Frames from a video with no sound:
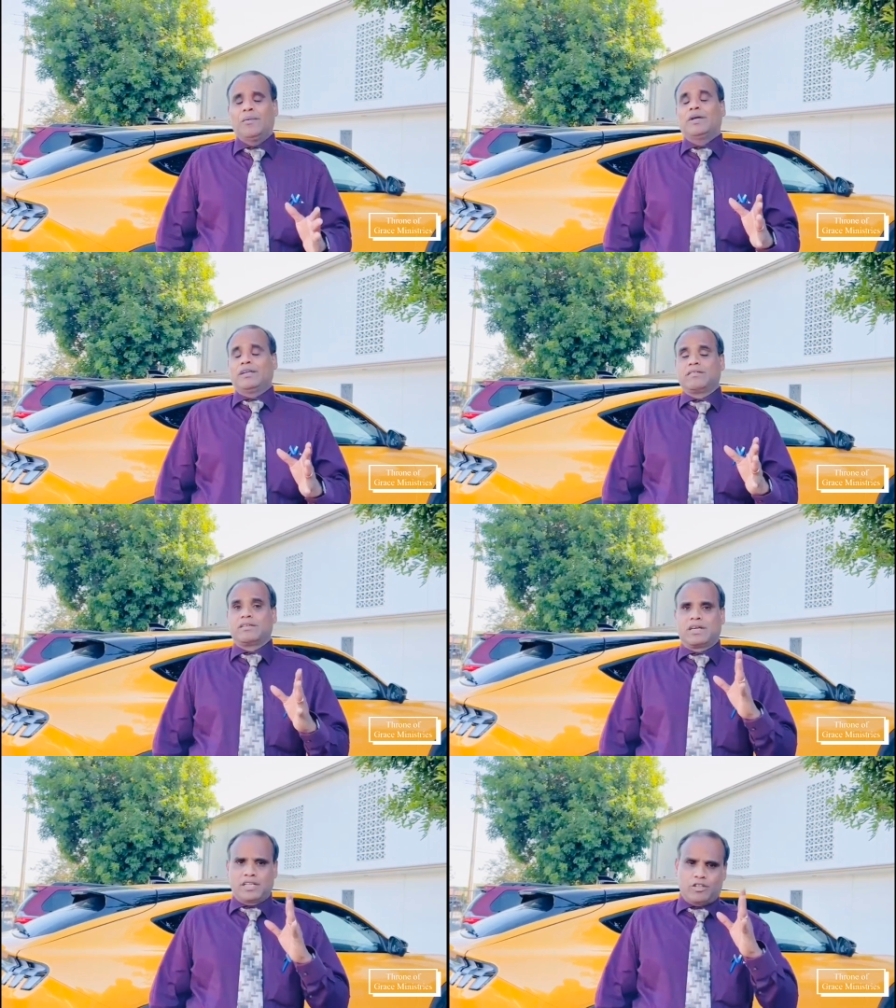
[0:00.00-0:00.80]
ஆமேன்
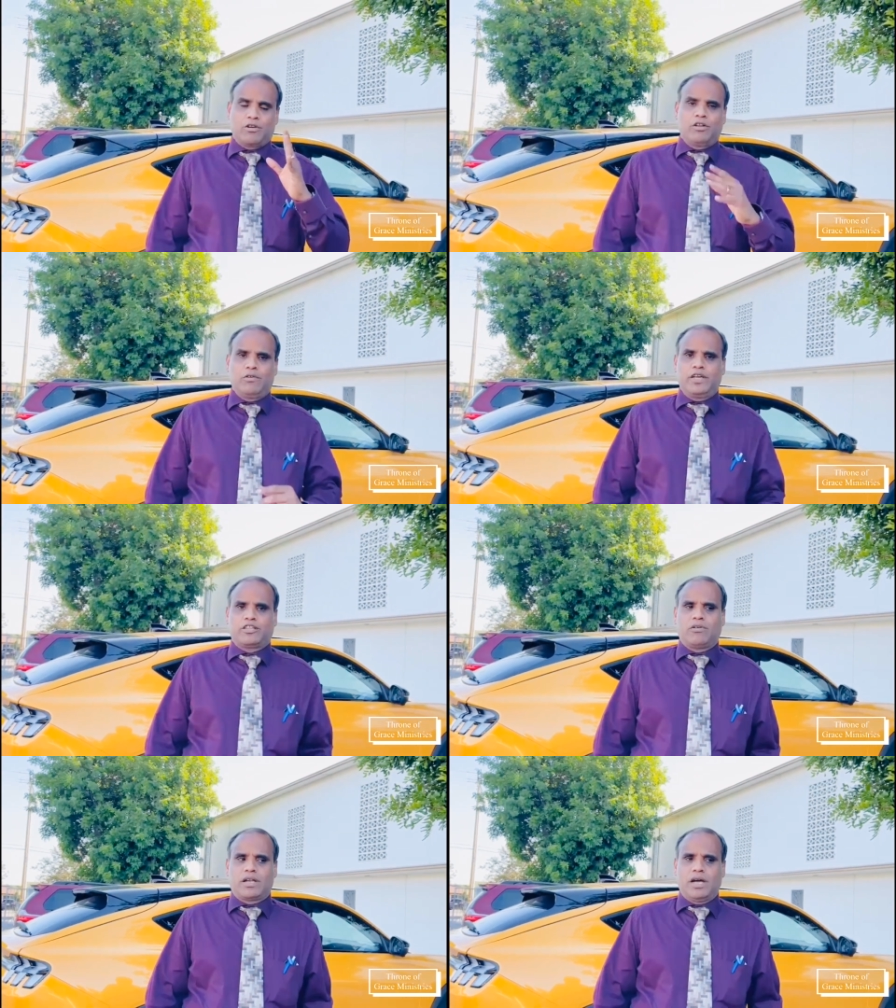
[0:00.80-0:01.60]
கத்தர் உங்களை
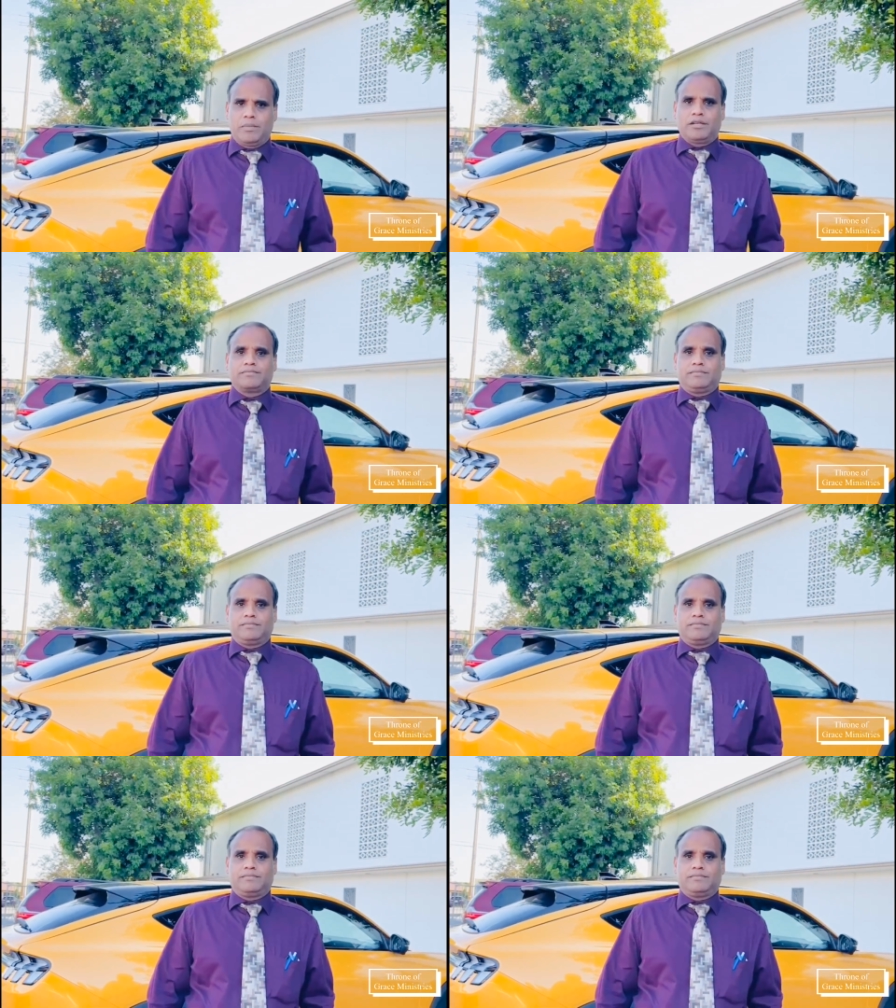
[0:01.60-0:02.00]
உயர்த்துவார் ஆமேன்